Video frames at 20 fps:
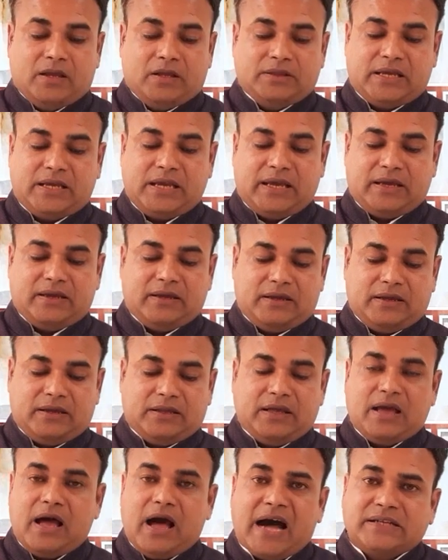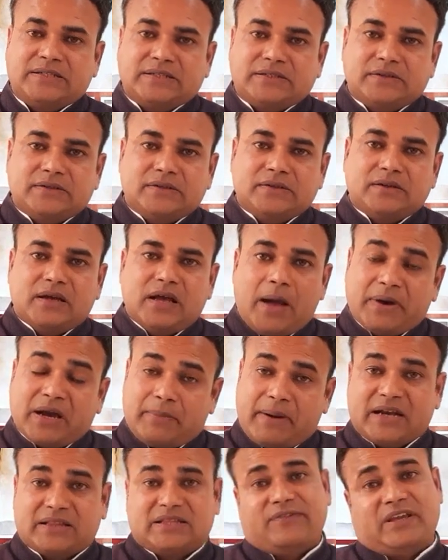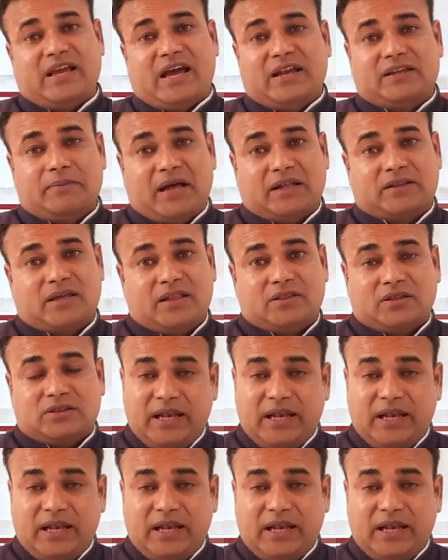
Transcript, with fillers: देखिए आज हम अगर भारतीय विज्ञान की बात करें तो